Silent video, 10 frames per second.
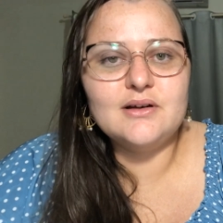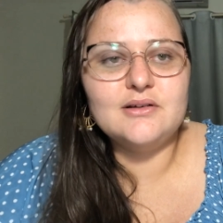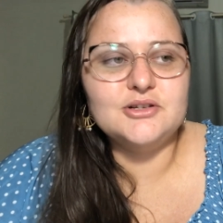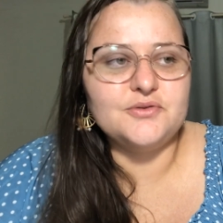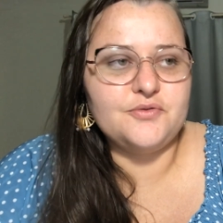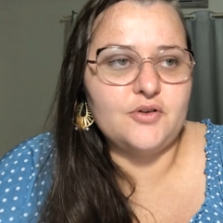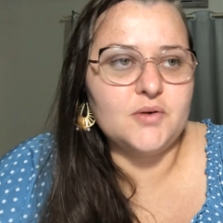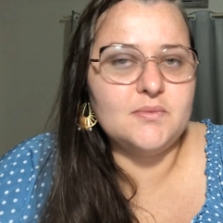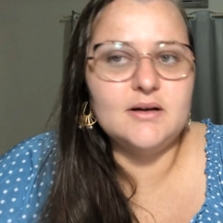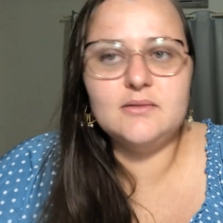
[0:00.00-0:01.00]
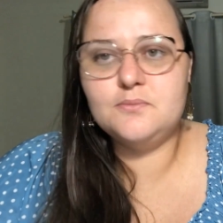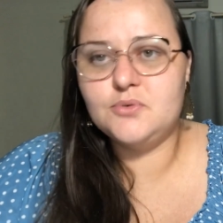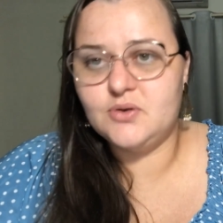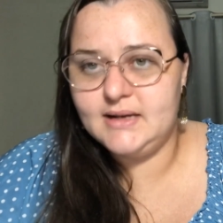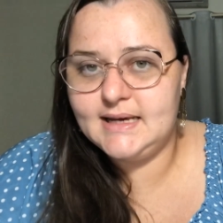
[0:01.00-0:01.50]
de forma
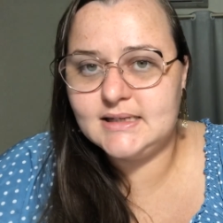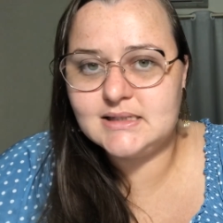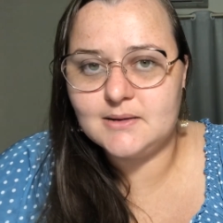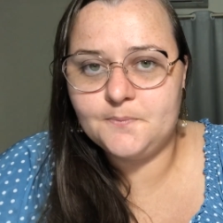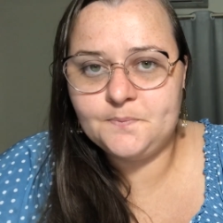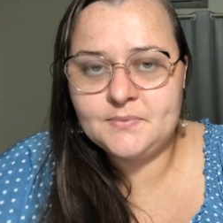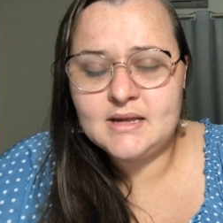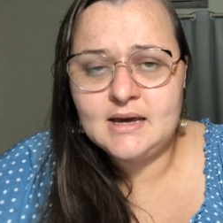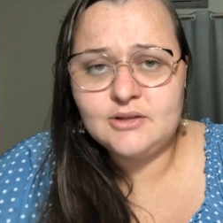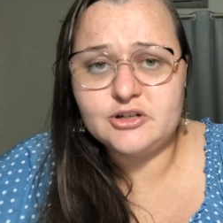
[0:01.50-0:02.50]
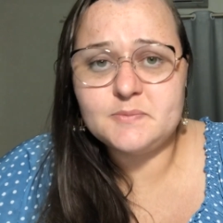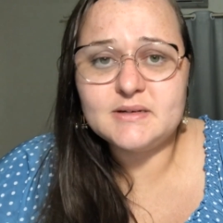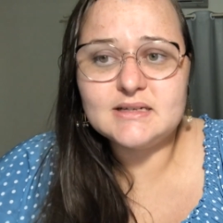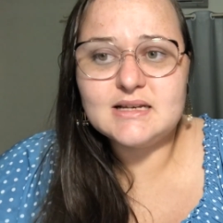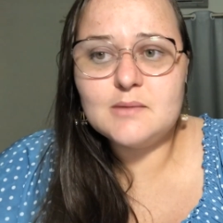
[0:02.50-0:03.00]
prolixa. Nós
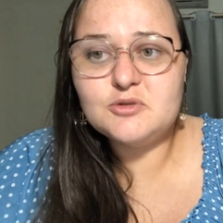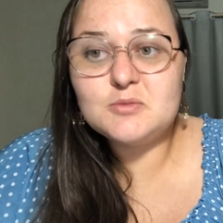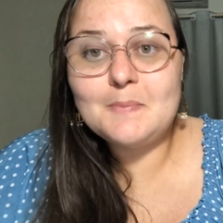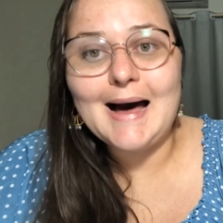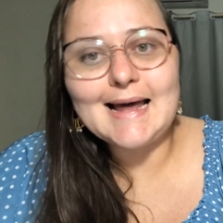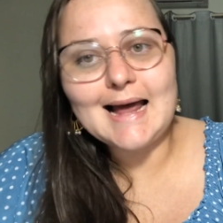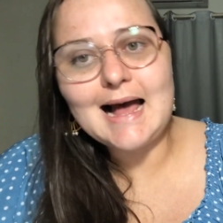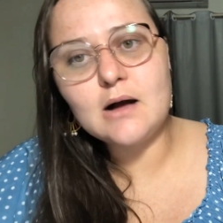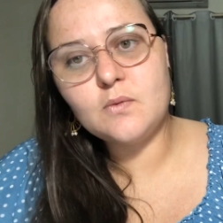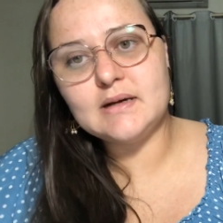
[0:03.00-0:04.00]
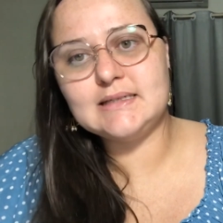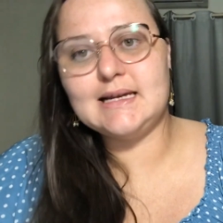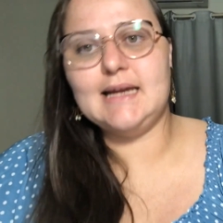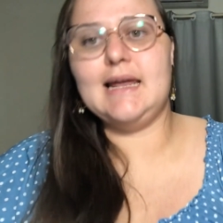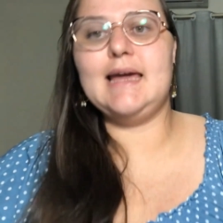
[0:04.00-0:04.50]
precisamos parar com essa
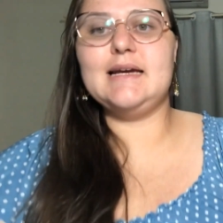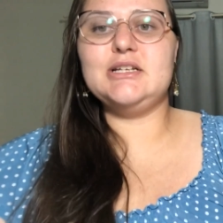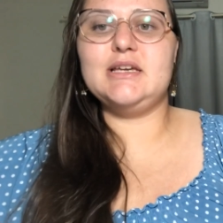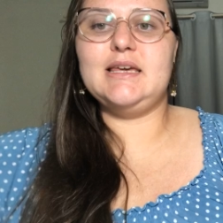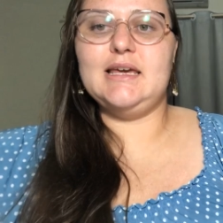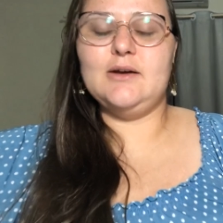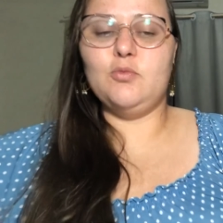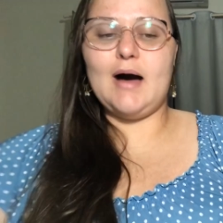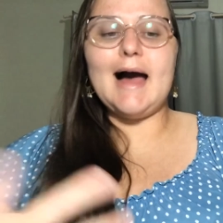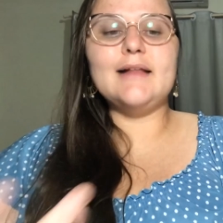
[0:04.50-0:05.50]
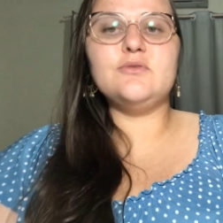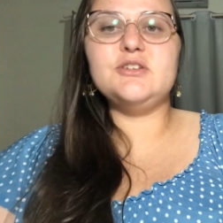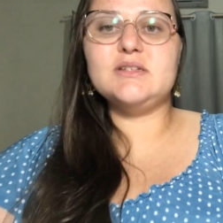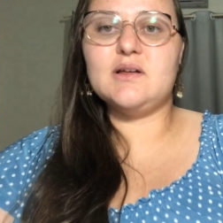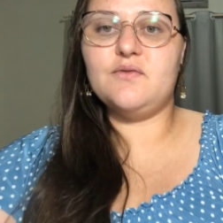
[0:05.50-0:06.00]
ideia de que o ato de
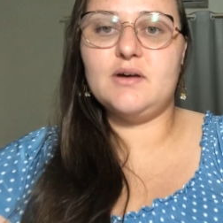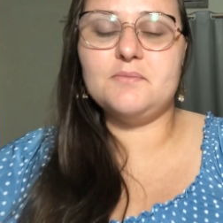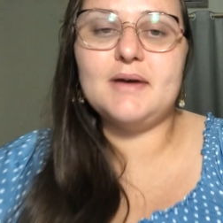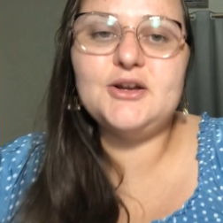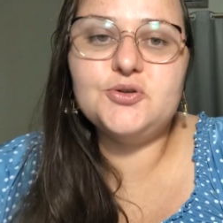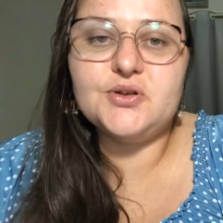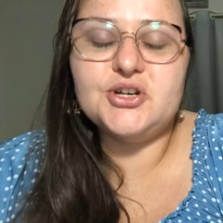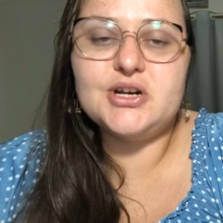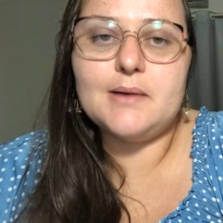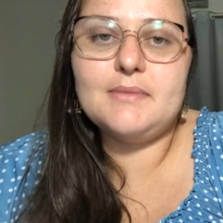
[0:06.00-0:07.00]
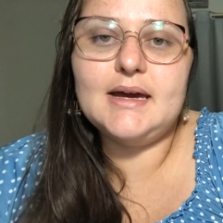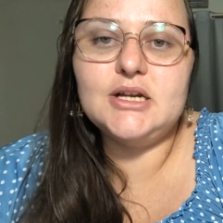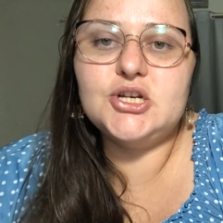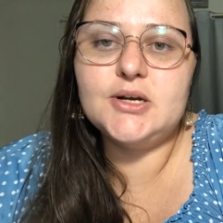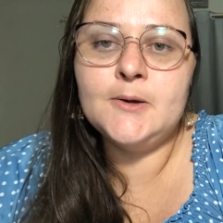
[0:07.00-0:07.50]
escrever bem
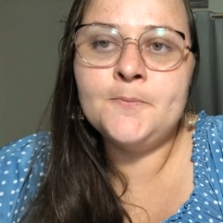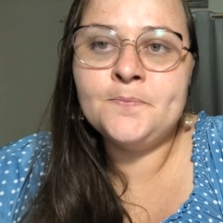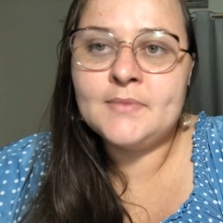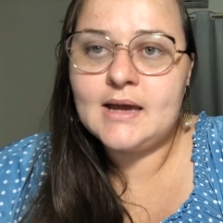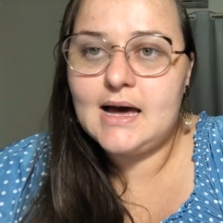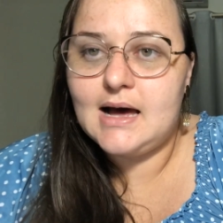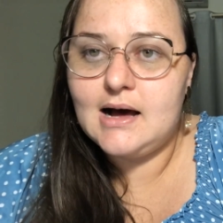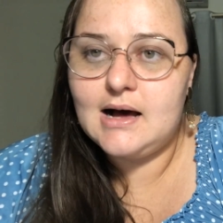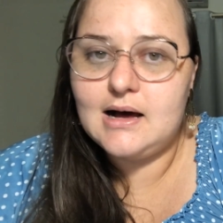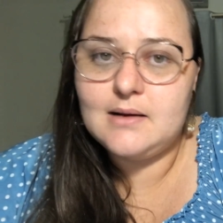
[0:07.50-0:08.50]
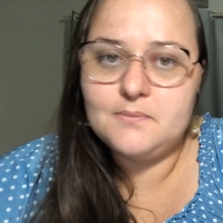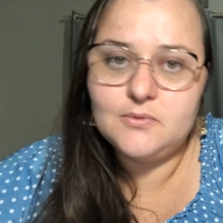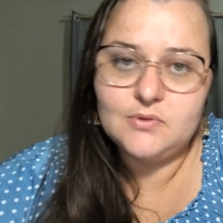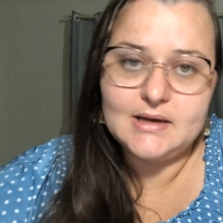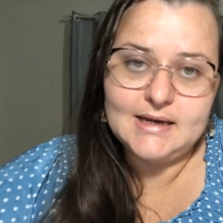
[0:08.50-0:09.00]
juridicamente a,
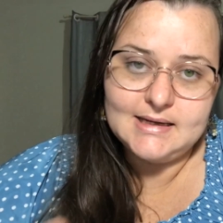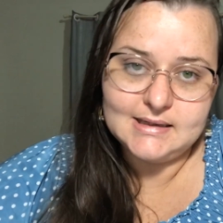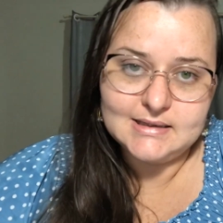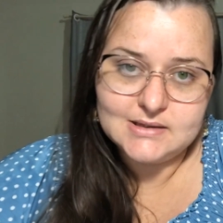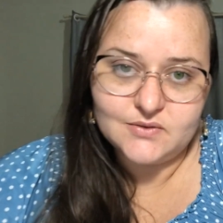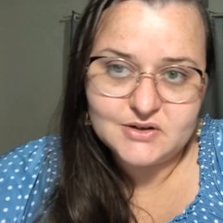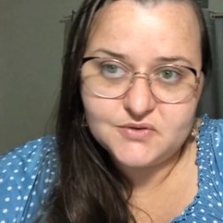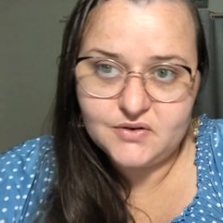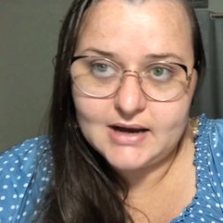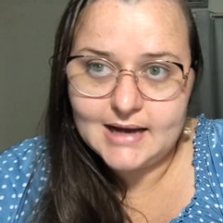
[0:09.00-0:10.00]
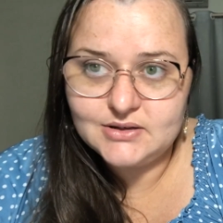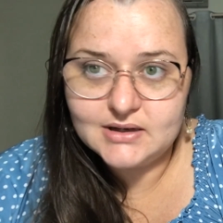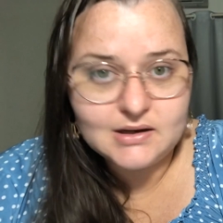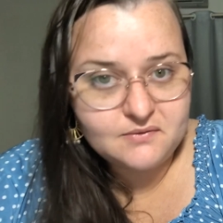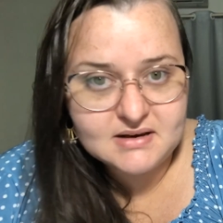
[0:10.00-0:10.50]
em relação aos advogados
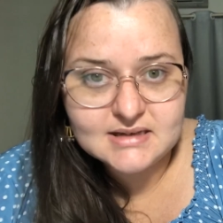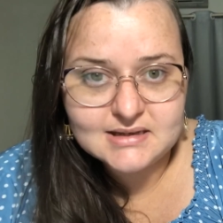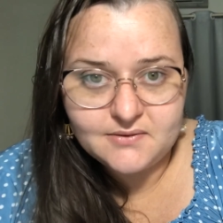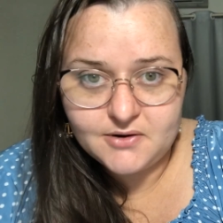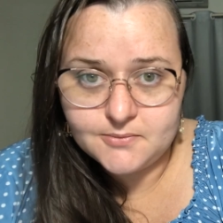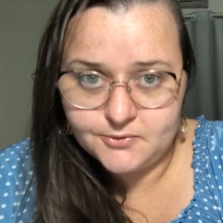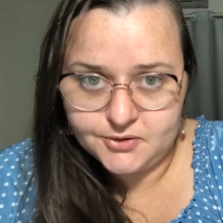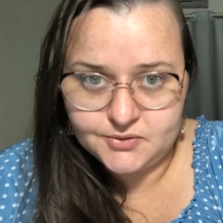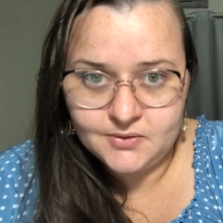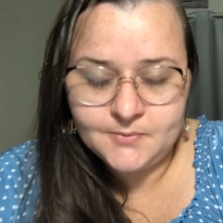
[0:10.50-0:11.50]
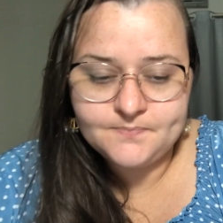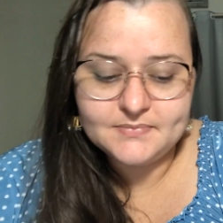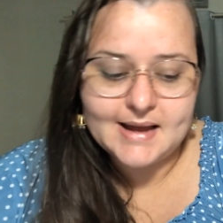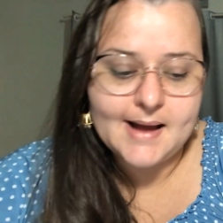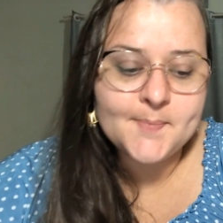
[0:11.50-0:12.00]
significa escrever muito,
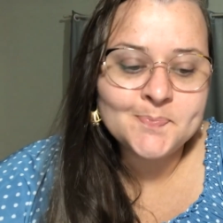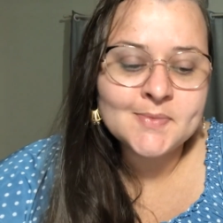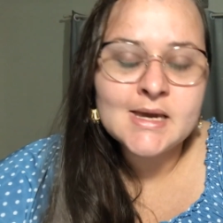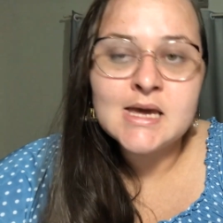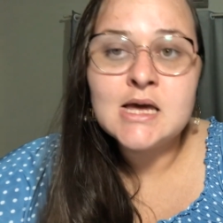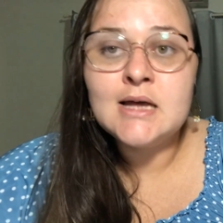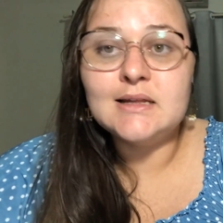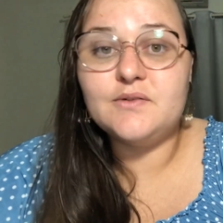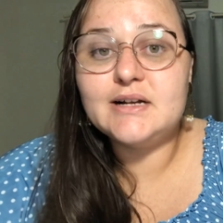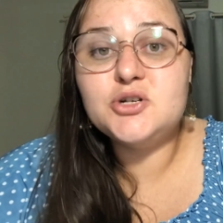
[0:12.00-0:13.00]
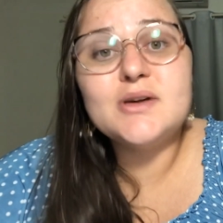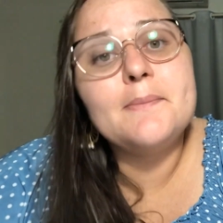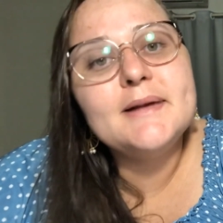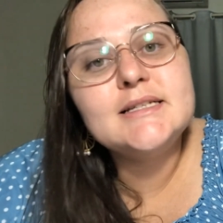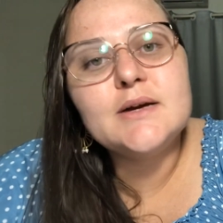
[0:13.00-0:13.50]
tá? Na verdade, o que a
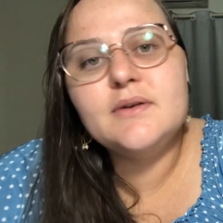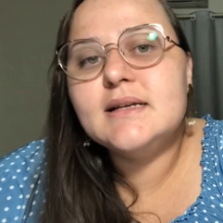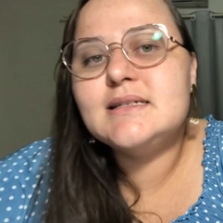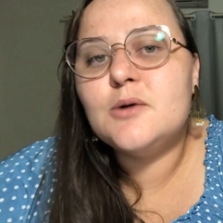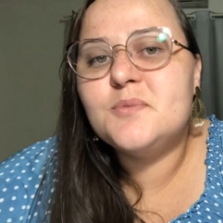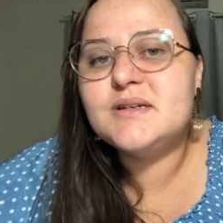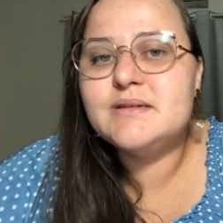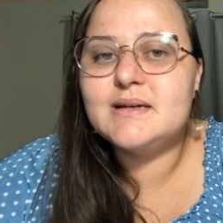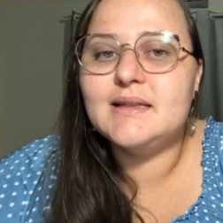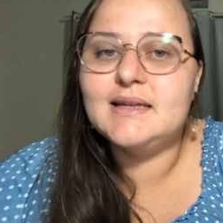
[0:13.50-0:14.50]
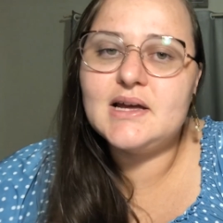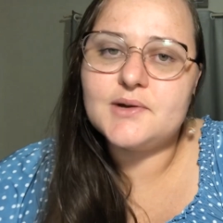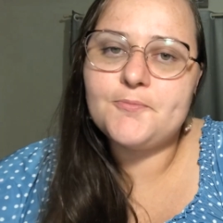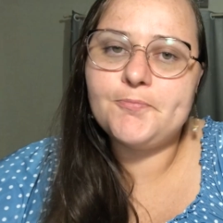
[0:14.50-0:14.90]
petição inicial precisa ter